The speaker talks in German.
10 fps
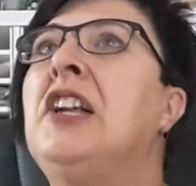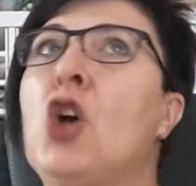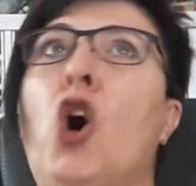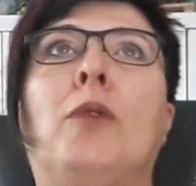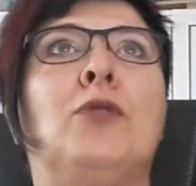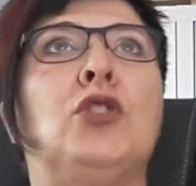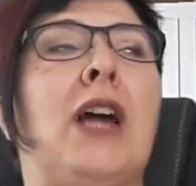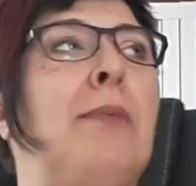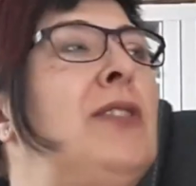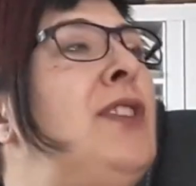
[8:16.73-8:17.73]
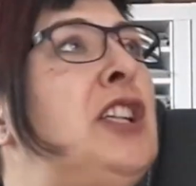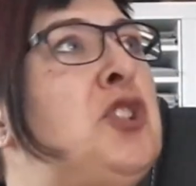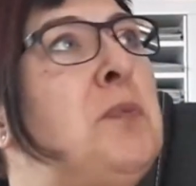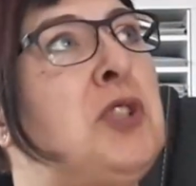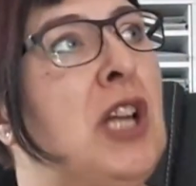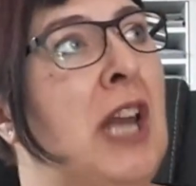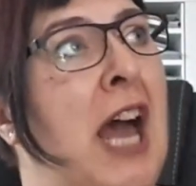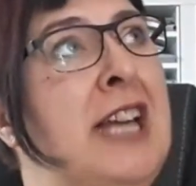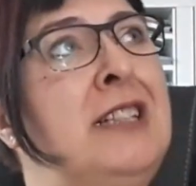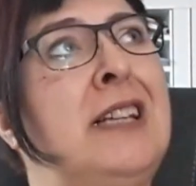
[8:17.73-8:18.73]
Ja, und damit werde ich mich dann
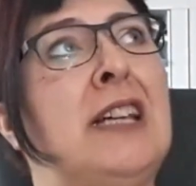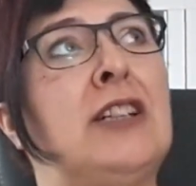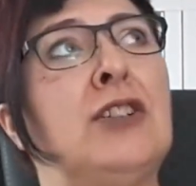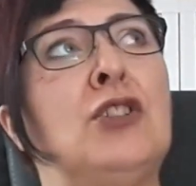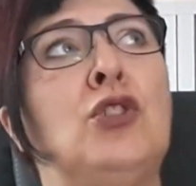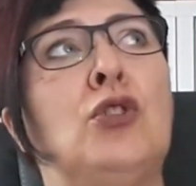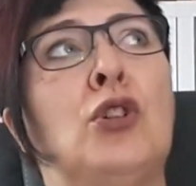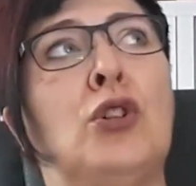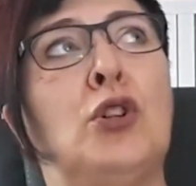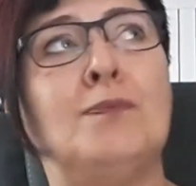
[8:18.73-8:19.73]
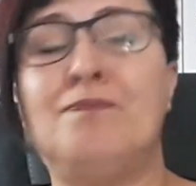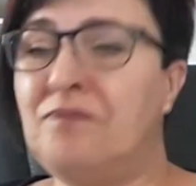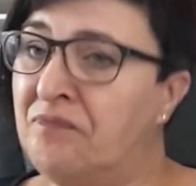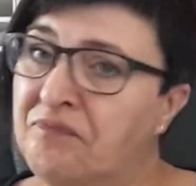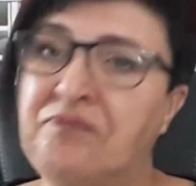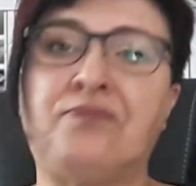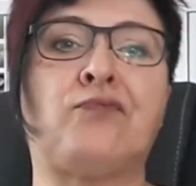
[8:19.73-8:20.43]
eindecken. Ähm